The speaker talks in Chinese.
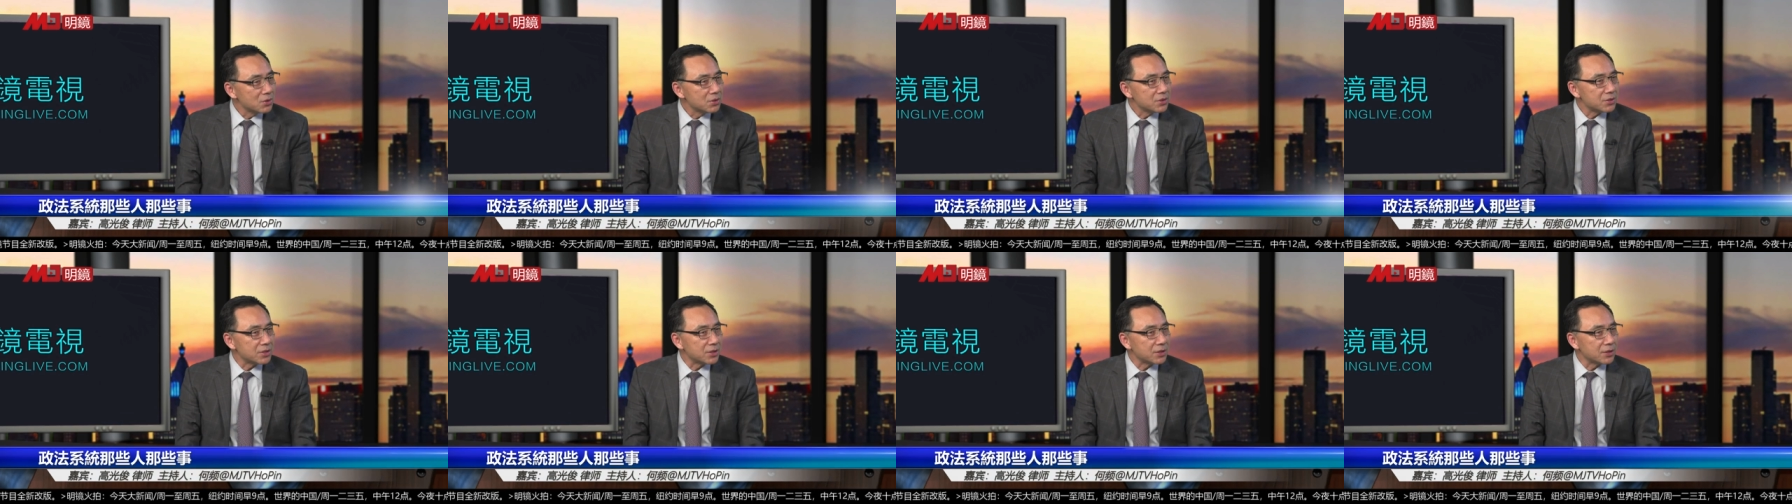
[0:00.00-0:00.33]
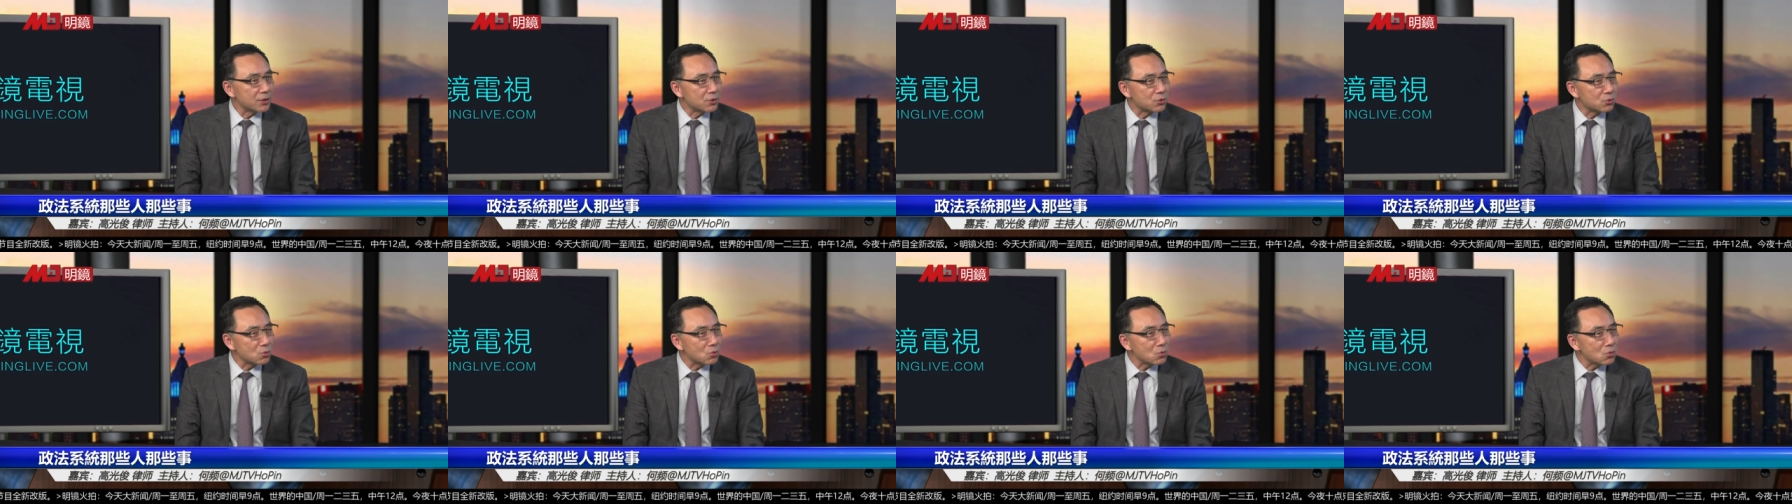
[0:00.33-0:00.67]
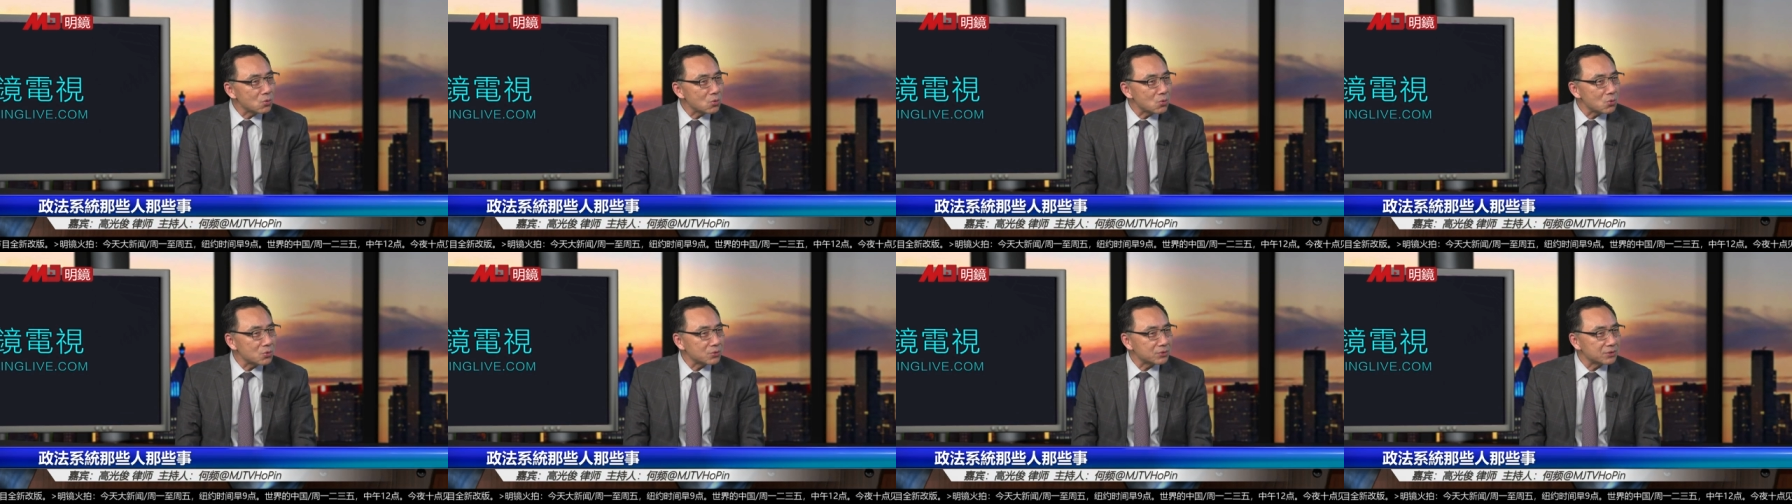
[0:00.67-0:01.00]
这个
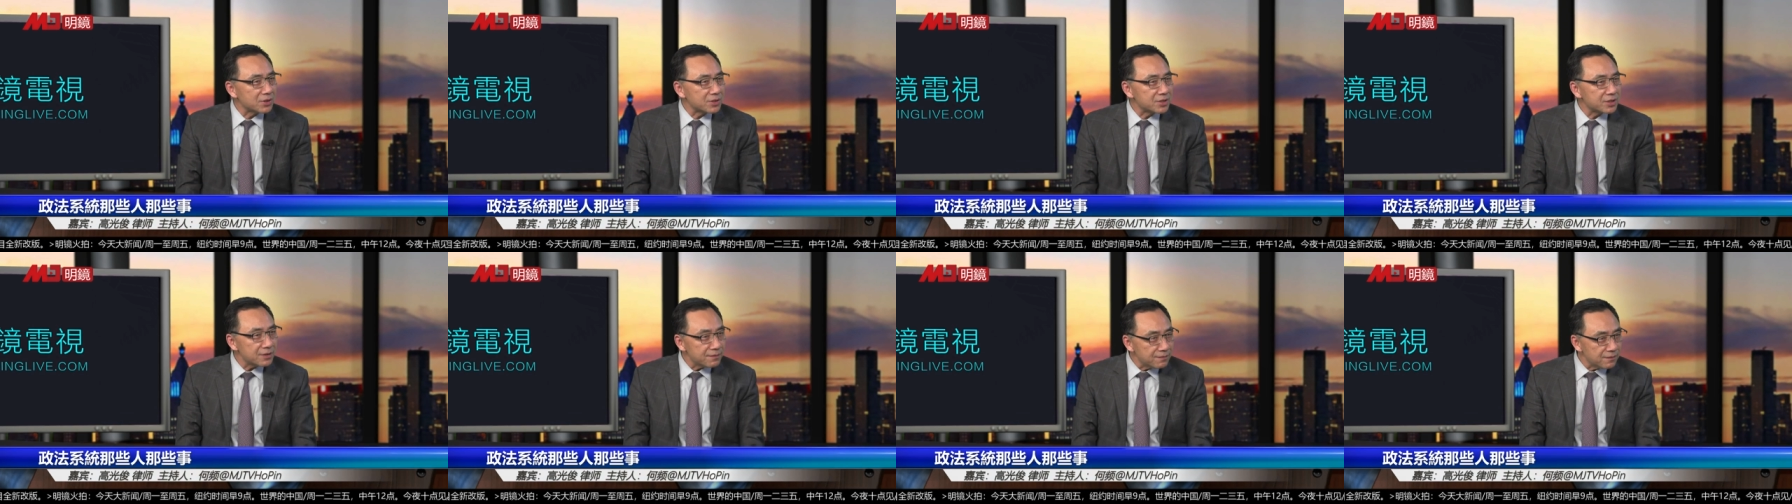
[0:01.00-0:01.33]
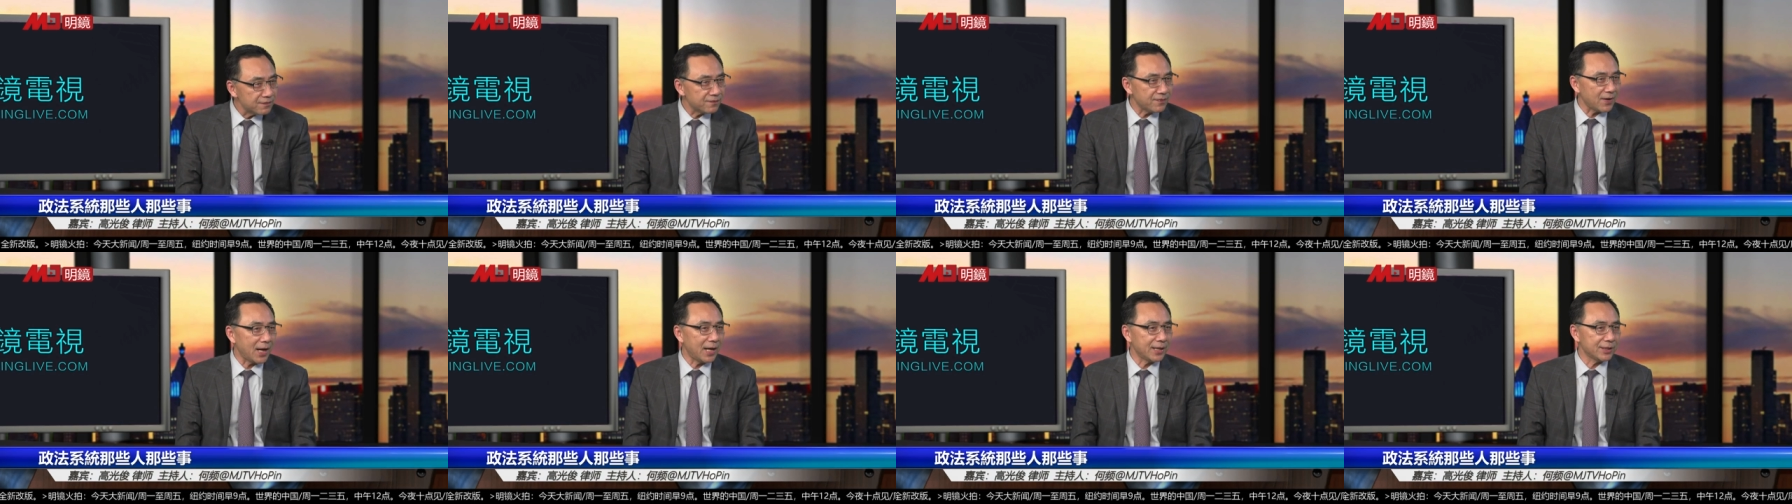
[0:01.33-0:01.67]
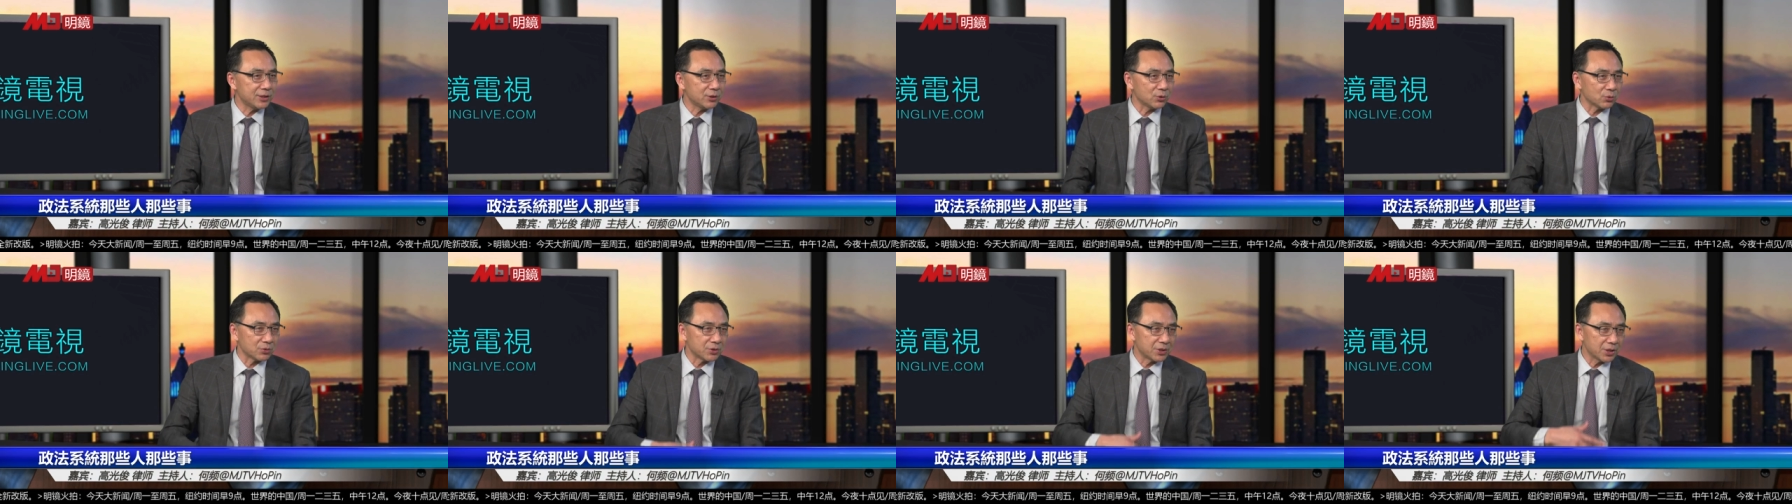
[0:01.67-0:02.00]
中共的政法
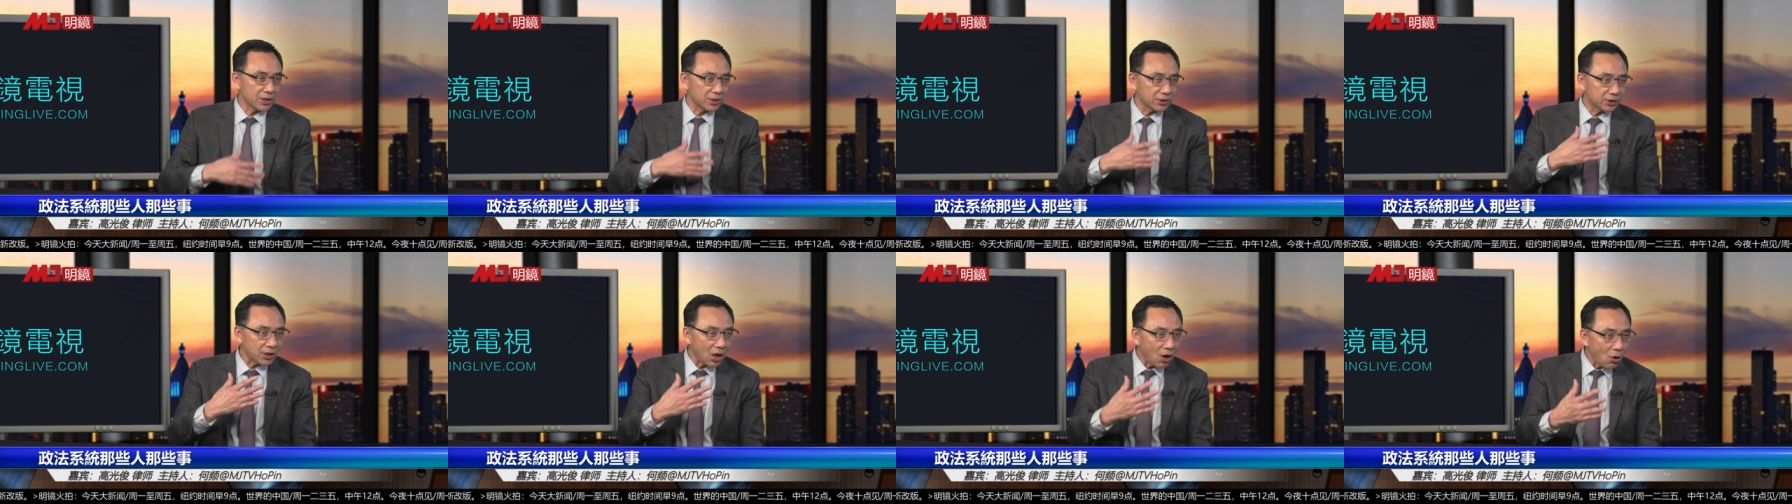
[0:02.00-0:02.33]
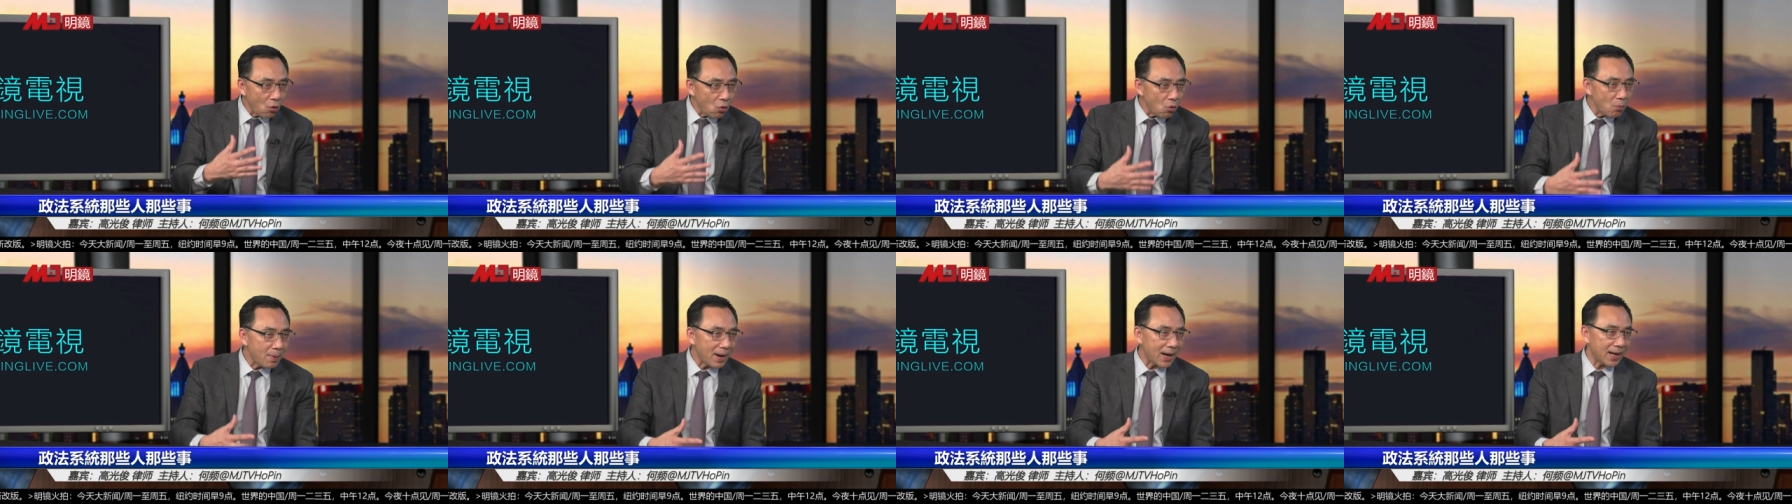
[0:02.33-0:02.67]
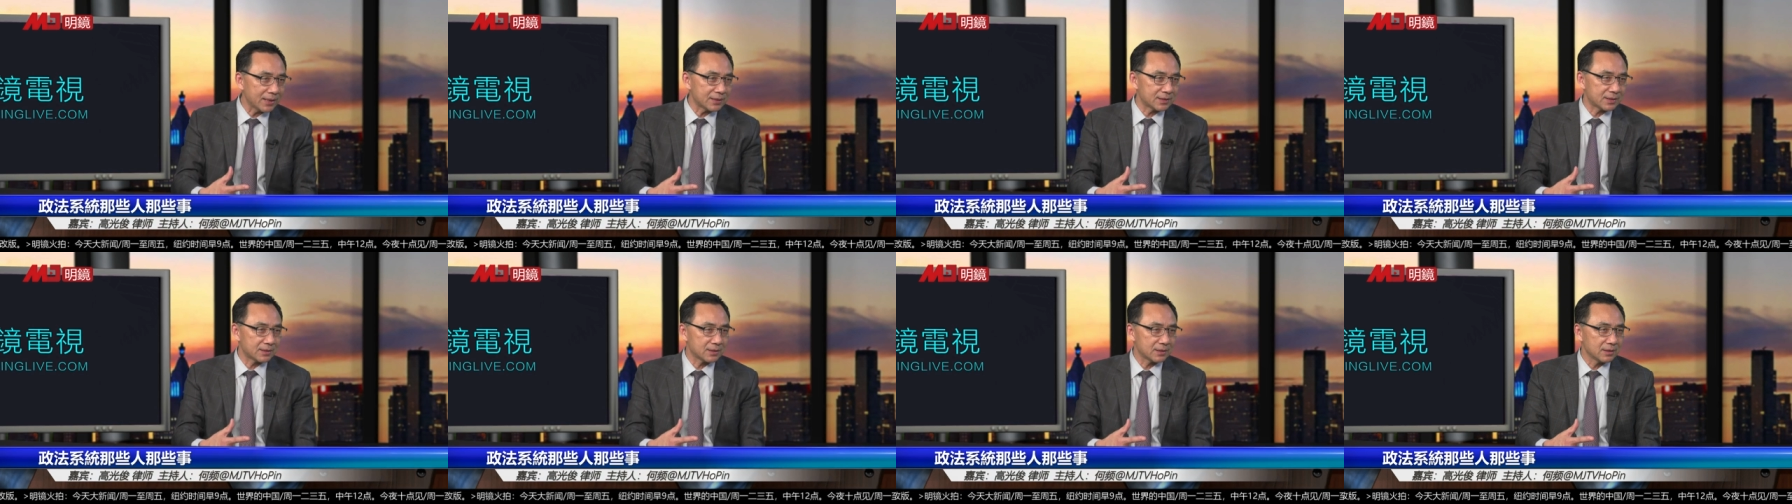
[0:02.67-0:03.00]
系统这个刀把
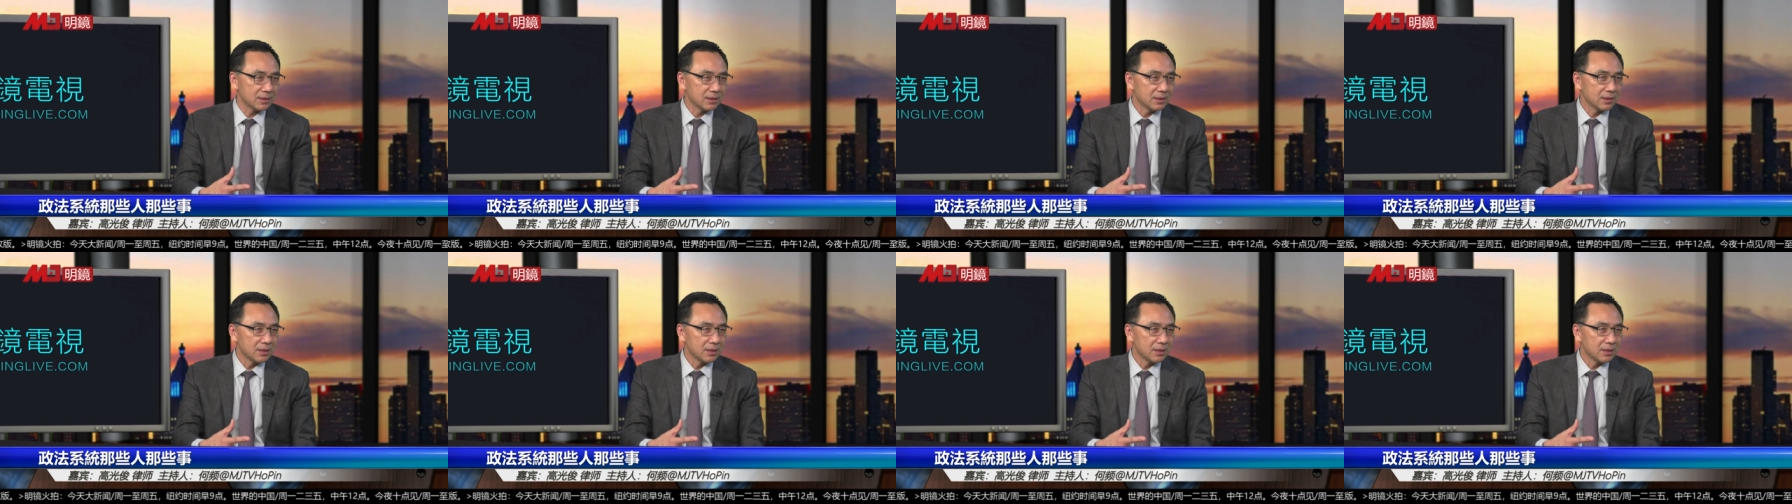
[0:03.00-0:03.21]
子